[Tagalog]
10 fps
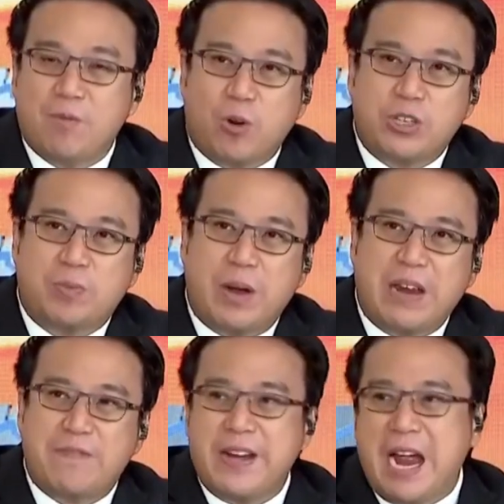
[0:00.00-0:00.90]
Of course,
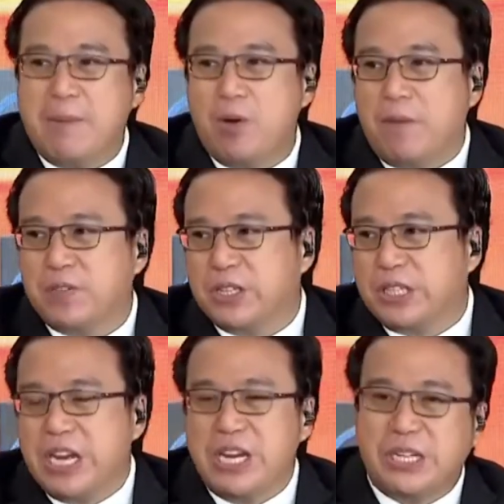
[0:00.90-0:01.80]
pag i-final mo
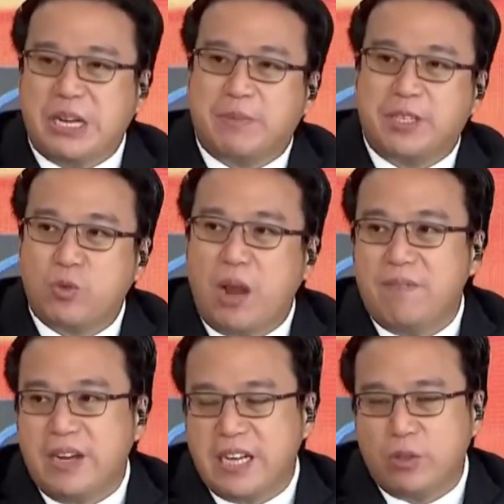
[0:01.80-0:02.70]
after 10 years, after
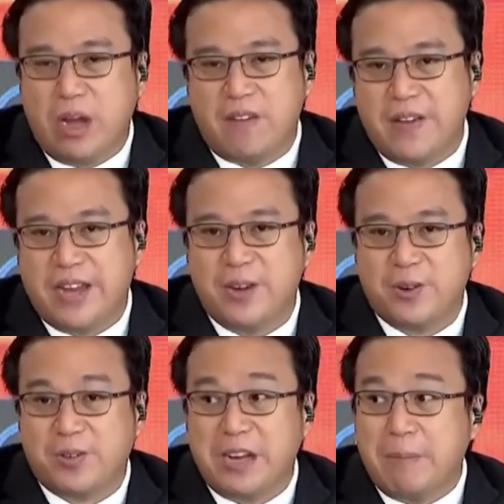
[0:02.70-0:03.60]
12 years, it will affect
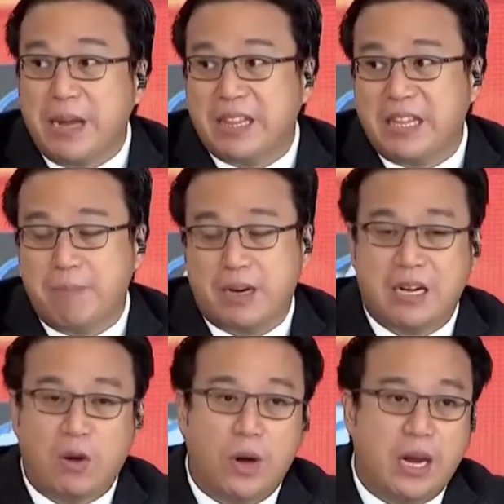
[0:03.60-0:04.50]
your credibility.
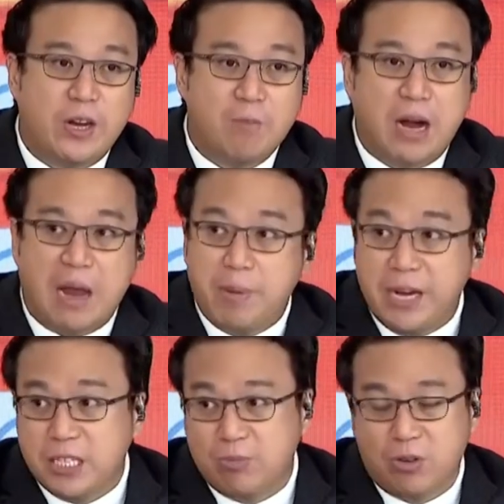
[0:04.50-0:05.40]
Baka nawala na yung mga
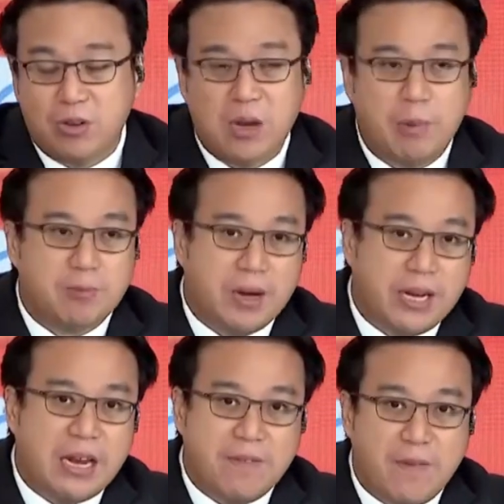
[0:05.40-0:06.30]
evidence mo. Mas
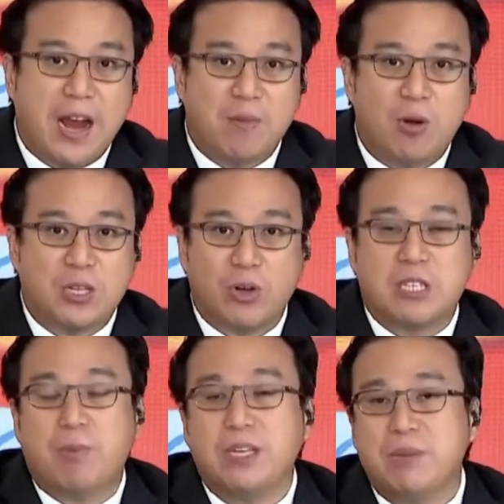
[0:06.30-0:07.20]
maganda, i-file mo as soon
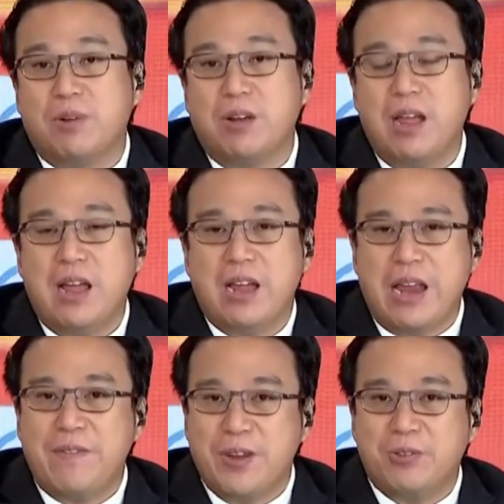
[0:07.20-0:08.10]
as possible
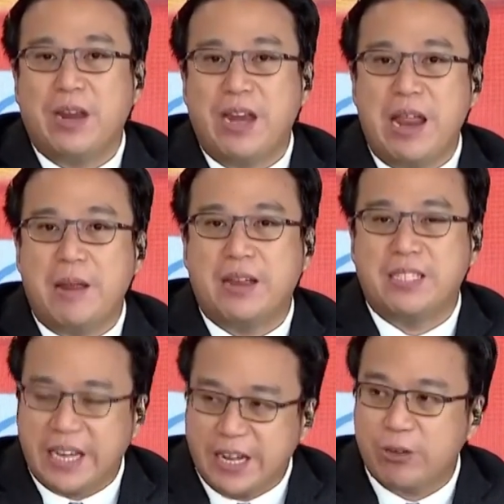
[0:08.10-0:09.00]
if you really
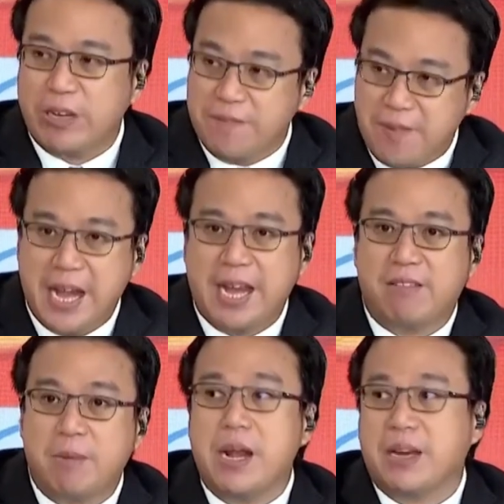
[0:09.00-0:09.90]
serious in
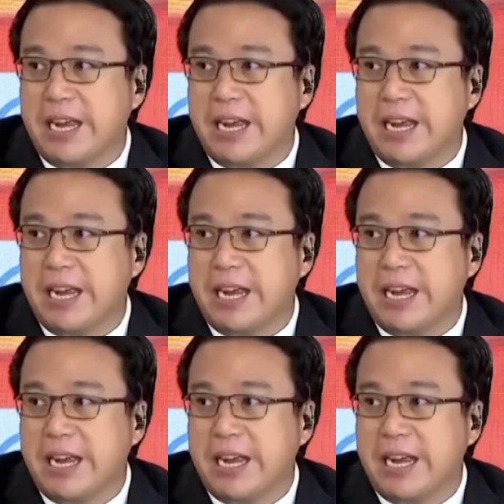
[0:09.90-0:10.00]
filing criminal